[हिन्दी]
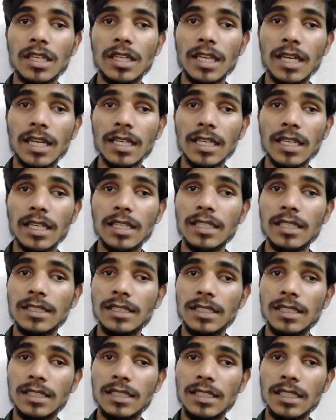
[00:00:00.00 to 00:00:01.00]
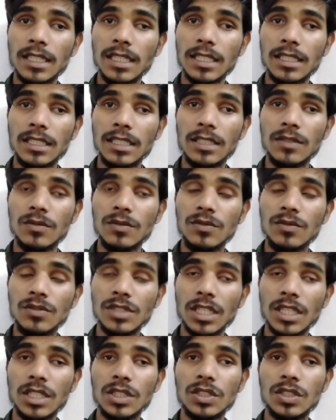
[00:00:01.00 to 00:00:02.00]
क्या क्या कैसे की जाती है उन
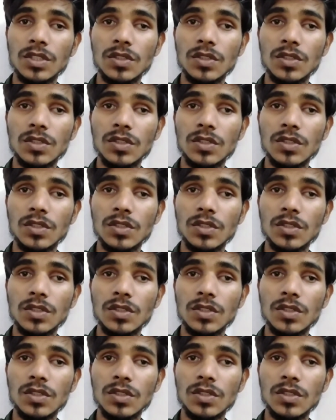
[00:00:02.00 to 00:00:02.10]
सारी